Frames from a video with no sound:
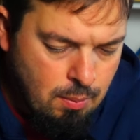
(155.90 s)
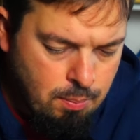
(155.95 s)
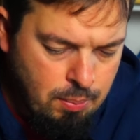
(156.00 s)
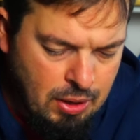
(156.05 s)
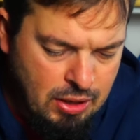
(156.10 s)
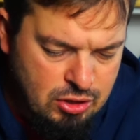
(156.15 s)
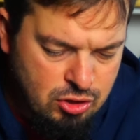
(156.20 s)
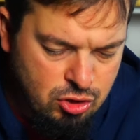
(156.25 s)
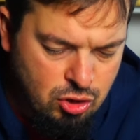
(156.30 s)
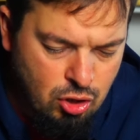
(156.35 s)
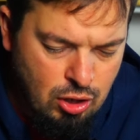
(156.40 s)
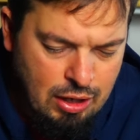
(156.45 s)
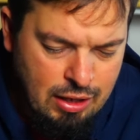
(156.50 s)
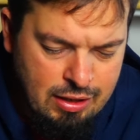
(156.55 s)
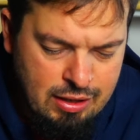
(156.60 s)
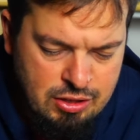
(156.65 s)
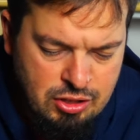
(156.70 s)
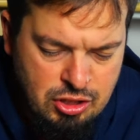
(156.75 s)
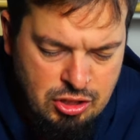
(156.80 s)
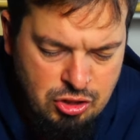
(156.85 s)
presero la
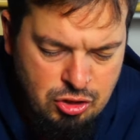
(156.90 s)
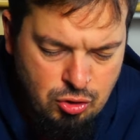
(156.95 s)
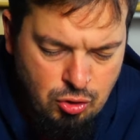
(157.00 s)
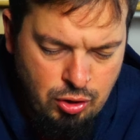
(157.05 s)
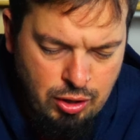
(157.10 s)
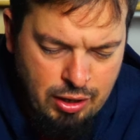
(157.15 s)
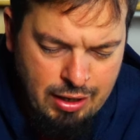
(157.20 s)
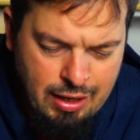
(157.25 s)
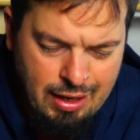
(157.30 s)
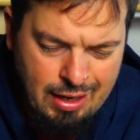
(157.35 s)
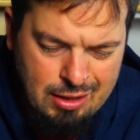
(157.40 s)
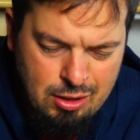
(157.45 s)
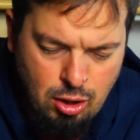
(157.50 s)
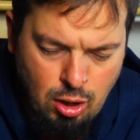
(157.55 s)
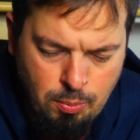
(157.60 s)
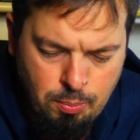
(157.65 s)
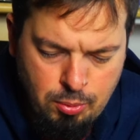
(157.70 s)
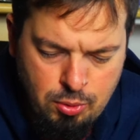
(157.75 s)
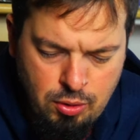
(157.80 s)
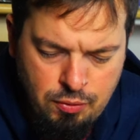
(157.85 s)
decisione che era
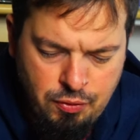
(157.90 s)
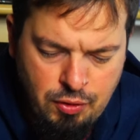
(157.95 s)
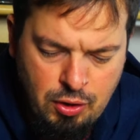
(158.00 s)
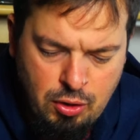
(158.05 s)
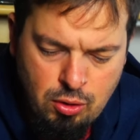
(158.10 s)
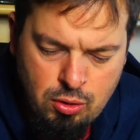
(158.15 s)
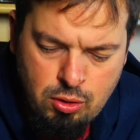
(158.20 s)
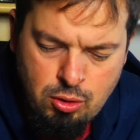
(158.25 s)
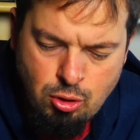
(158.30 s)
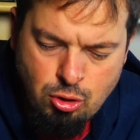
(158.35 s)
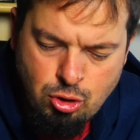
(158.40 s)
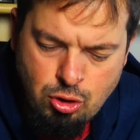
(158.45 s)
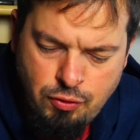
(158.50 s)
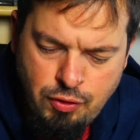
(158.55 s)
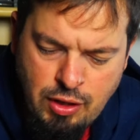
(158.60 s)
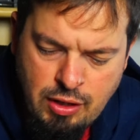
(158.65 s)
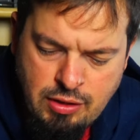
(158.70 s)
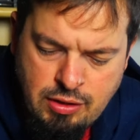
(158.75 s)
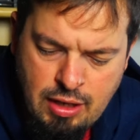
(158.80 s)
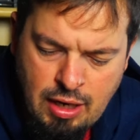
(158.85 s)
troppo difficoltoso
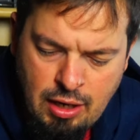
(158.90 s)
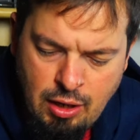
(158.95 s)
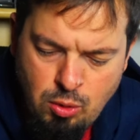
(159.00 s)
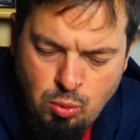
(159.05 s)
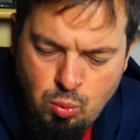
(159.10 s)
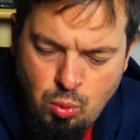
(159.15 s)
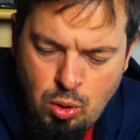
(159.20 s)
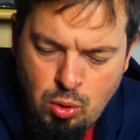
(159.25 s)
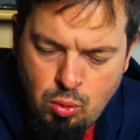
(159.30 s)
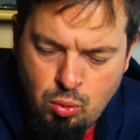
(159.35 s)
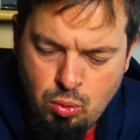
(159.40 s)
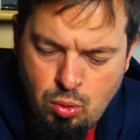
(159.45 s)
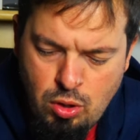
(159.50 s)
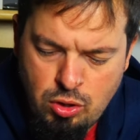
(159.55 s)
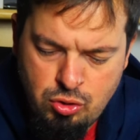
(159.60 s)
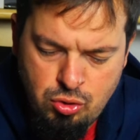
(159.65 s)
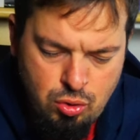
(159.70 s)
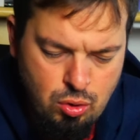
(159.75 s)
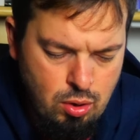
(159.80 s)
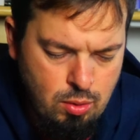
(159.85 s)
viaggiare in due con una
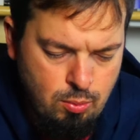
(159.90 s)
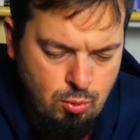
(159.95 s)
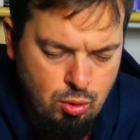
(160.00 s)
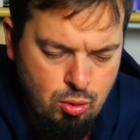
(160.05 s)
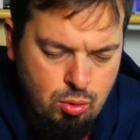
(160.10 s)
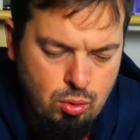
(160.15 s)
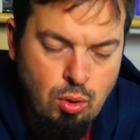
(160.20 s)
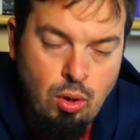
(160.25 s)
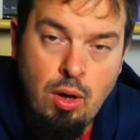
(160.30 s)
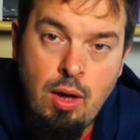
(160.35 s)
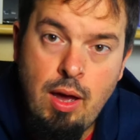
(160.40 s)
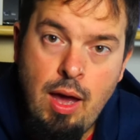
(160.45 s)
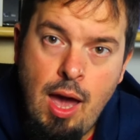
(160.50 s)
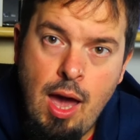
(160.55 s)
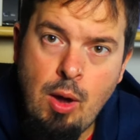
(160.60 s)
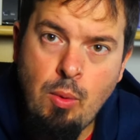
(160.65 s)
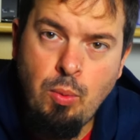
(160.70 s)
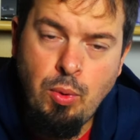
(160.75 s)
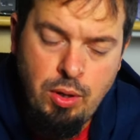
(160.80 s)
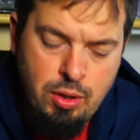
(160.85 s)
sola moto
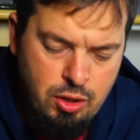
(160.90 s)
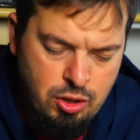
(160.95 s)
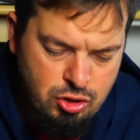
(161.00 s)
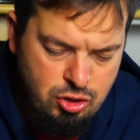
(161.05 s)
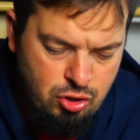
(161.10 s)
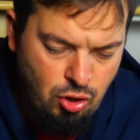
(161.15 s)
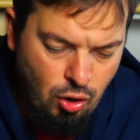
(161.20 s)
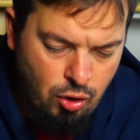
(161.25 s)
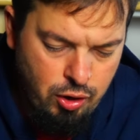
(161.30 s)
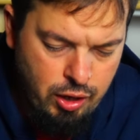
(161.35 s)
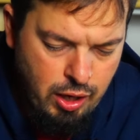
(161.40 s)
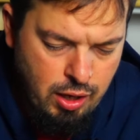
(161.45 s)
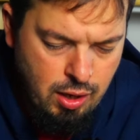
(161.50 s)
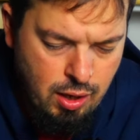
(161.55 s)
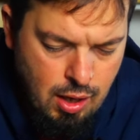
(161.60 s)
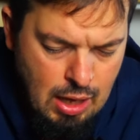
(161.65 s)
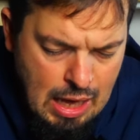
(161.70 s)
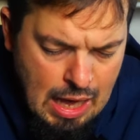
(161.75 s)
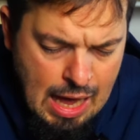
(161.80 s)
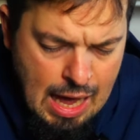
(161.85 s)
e quindi Storey
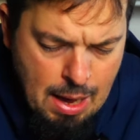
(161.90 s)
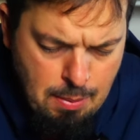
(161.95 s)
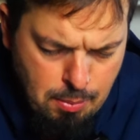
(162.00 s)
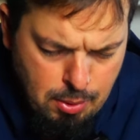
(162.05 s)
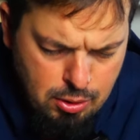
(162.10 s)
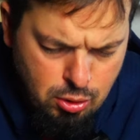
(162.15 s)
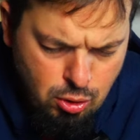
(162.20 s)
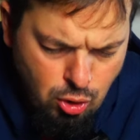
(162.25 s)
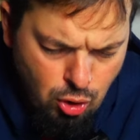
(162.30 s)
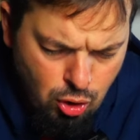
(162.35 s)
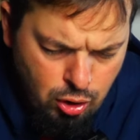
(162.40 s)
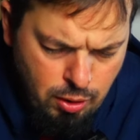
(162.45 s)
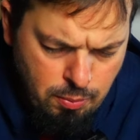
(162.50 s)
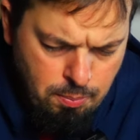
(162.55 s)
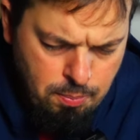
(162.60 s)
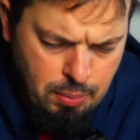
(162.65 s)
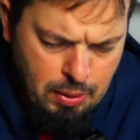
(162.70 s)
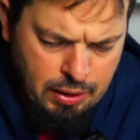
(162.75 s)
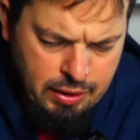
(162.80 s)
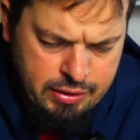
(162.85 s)
abbandonò
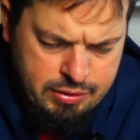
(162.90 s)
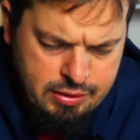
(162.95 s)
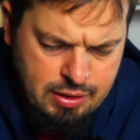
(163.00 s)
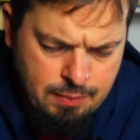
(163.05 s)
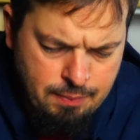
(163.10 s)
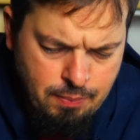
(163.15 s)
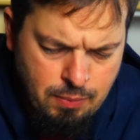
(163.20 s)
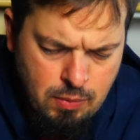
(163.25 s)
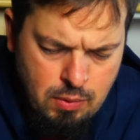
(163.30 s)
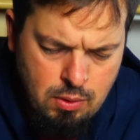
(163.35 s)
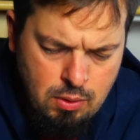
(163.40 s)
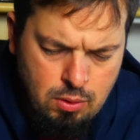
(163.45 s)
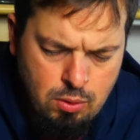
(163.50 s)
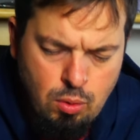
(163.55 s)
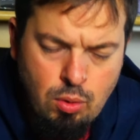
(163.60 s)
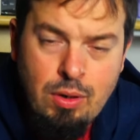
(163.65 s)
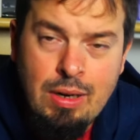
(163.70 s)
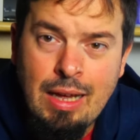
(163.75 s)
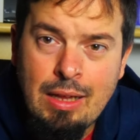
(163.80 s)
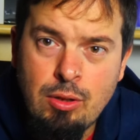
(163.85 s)
l'impresa
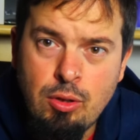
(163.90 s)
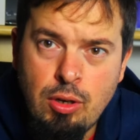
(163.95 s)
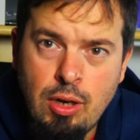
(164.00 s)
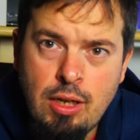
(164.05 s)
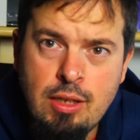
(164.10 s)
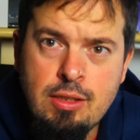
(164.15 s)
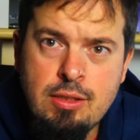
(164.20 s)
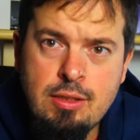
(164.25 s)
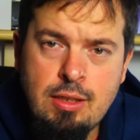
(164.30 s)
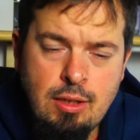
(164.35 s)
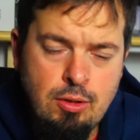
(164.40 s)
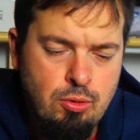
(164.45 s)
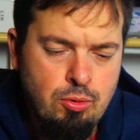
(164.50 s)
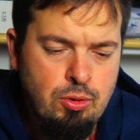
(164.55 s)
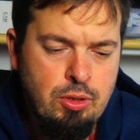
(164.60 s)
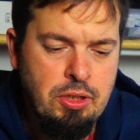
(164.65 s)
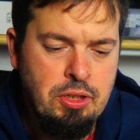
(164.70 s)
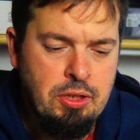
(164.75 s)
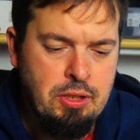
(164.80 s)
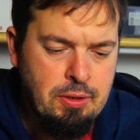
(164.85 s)
tornando negli Stati
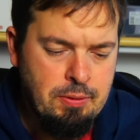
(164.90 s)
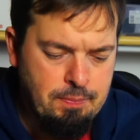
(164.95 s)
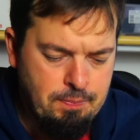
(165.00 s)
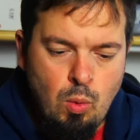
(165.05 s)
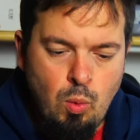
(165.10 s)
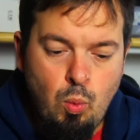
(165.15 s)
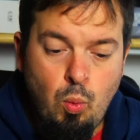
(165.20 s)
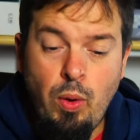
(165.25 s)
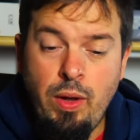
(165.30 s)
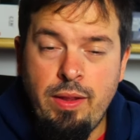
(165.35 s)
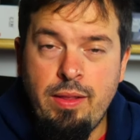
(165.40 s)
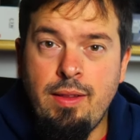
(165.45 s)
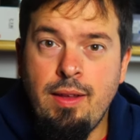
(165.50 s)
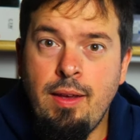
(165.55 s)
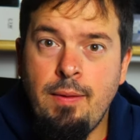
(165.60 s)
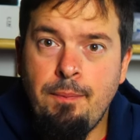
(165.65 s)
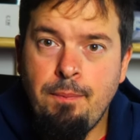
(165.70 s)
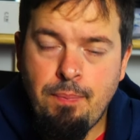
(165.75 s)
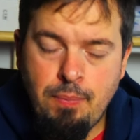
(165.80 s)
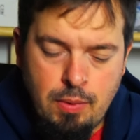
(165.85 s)
Uniti.
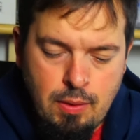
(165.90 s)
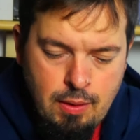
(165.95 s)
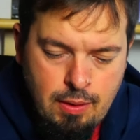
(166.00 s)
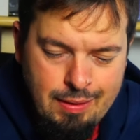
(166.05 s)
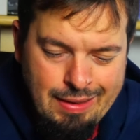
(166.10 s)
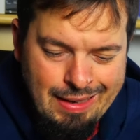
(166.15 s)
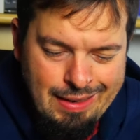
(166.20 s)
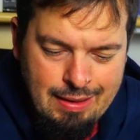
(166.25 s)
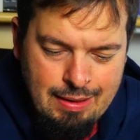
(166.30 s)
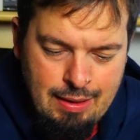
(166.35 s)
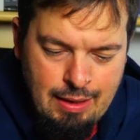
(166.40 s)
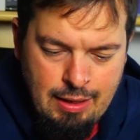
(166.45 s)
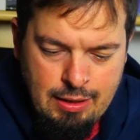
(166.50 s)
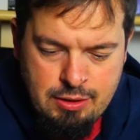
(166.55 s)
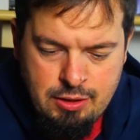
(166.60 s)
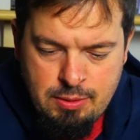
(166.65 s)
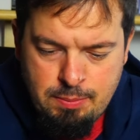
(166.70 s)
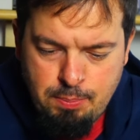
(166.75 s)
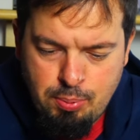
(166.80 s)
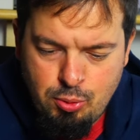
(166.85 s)
Quindi Carl
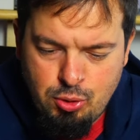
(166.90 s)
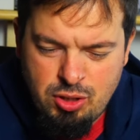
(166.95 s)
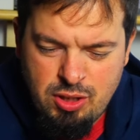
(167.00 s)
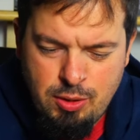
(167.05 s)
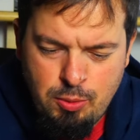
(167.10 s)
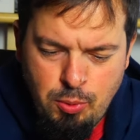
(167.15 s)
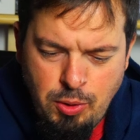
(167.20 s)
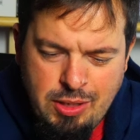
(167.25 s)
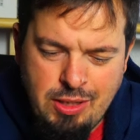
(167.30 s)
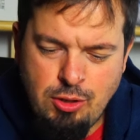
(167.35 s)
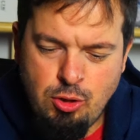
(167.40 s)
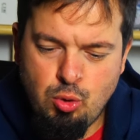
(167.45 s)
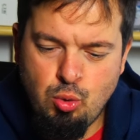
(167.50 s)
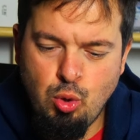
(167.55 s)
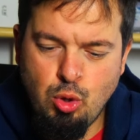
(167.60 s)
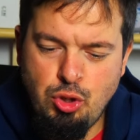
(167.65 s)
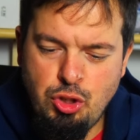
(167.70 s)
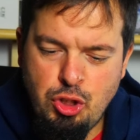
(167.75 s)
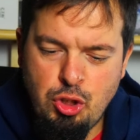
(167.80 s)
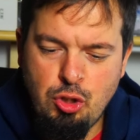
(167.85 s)
Clancy proseguì il
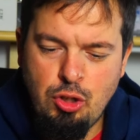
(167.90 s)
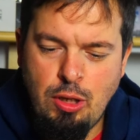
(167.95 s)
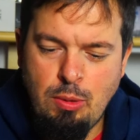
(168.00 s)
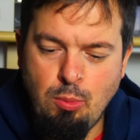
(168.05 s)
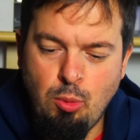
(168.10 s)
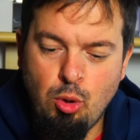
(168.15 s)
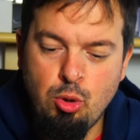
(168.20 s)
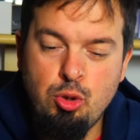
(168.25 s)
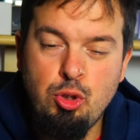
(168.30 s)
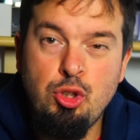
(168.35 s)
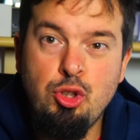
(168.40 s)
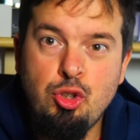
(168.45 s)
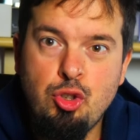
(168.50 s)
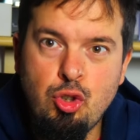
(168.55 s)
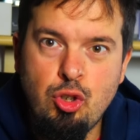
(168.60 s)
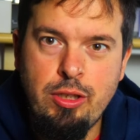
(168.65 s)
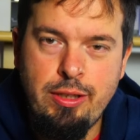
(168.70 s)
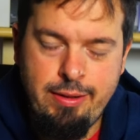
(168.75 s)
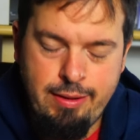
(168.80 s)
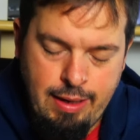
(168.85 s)
suo giro del mondo in
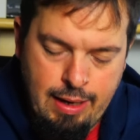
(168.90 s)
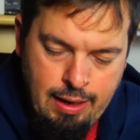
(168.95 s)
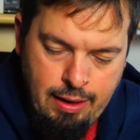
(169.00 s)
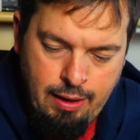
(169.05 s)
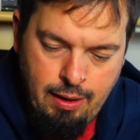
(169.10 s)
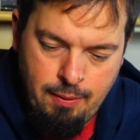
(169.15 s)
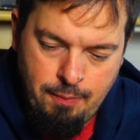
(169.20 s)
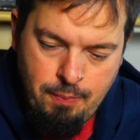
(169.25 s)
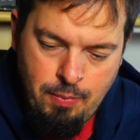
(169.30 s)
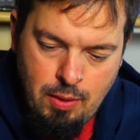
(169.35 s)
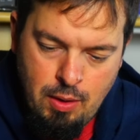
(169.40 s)
solitaria.